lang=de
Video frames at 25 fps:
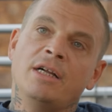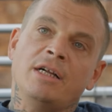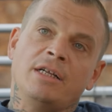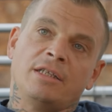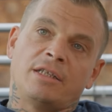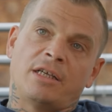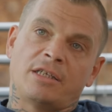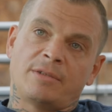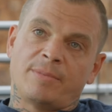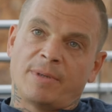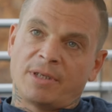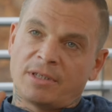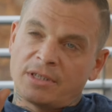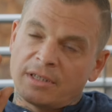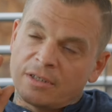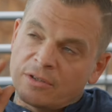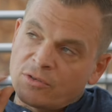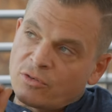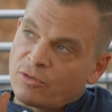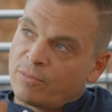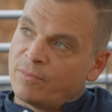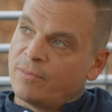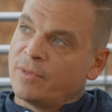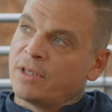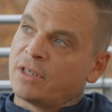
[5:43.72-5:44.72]
dass man sich
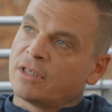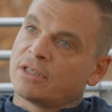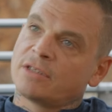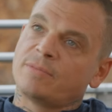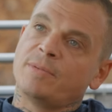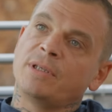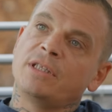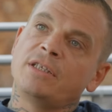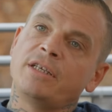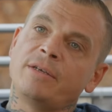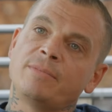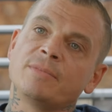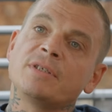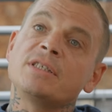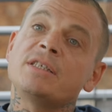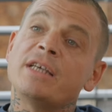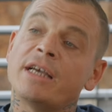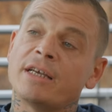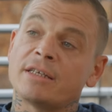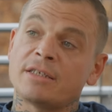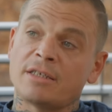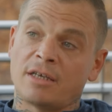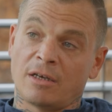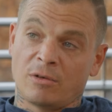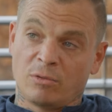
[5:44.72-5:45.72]
zumindest mit jedem sehr,
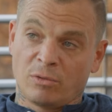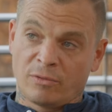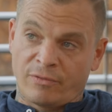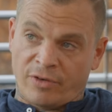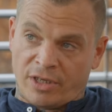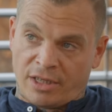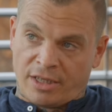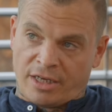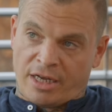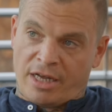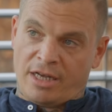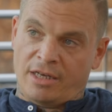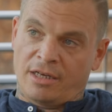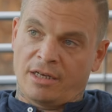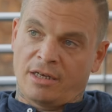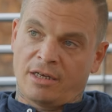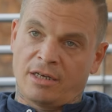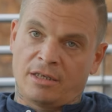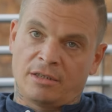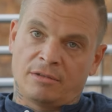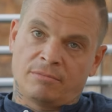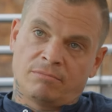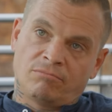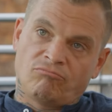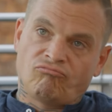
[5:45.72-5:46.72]
sehr gut vertragen
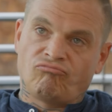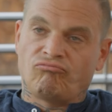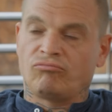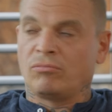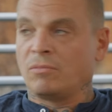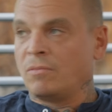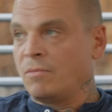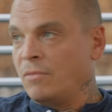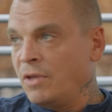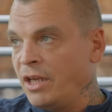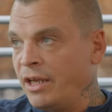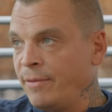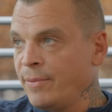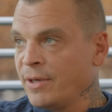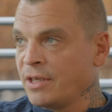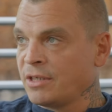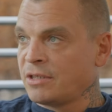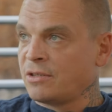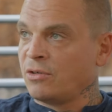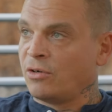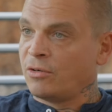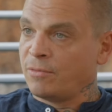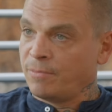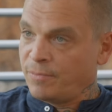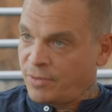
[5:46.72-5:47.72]
kann. Liebe ist
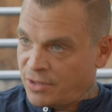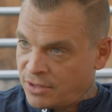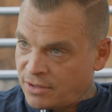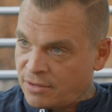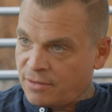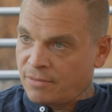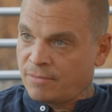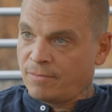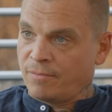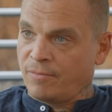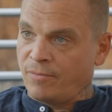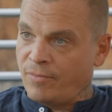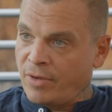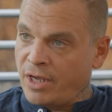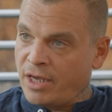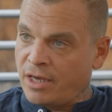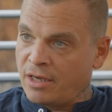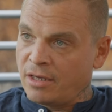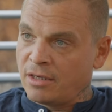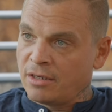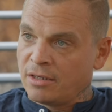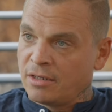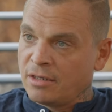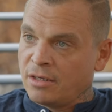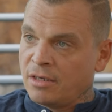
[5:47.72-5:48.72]
noch ein bisschen
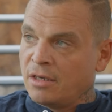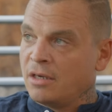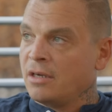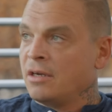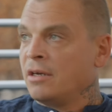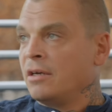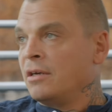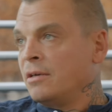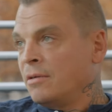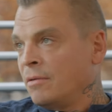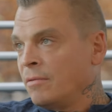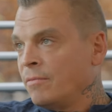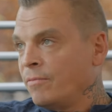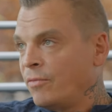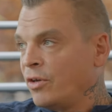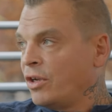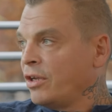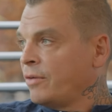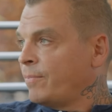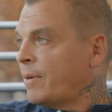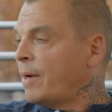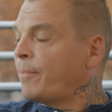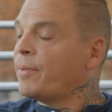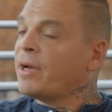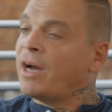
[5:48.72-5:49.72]
mehr, würde
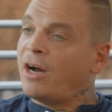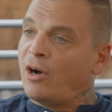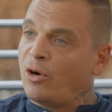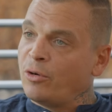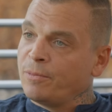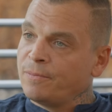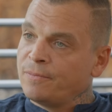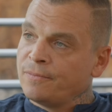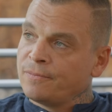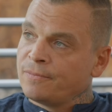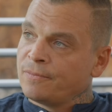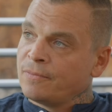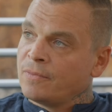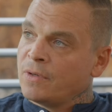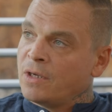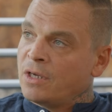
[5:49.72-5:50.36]
ich mal behaupten.